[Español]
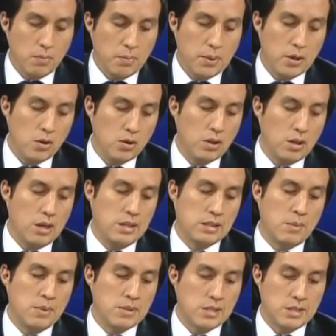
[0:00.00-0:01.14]
Pero eh,
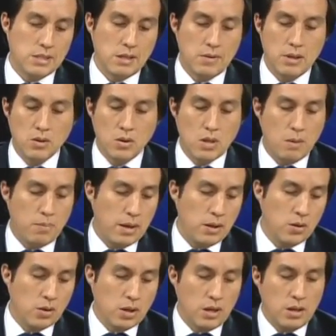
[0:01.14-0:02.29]
también se está viendo en el
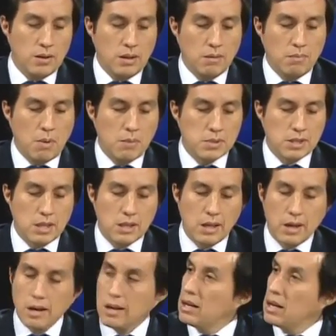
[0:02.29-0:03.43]
plano que vamos a
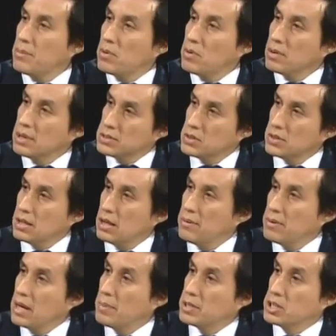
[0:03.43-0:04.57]
tener la prolongación de la
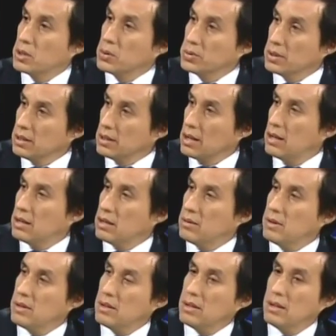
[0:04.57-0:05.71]
vía Pachacute, que es la que
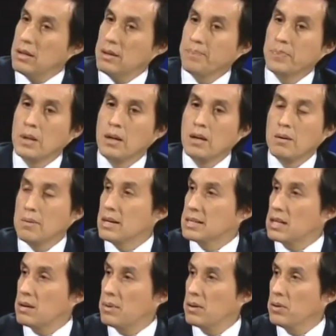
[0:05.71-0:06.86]
viene de y El
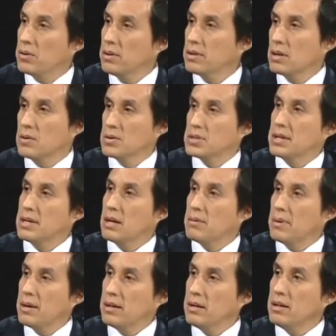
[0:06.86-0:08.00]
Salvador y que cruzaría el
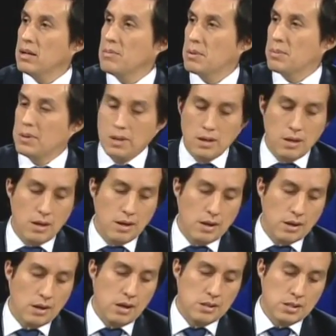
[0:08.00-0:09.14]
valle y permitiría
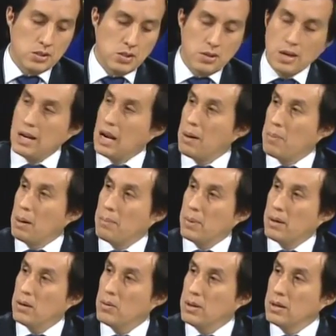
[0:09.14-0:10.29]
llegar a esta zona de las
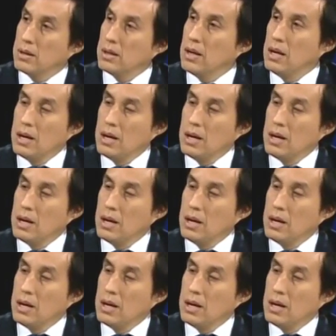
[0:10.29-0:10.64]
Pampas del Urín.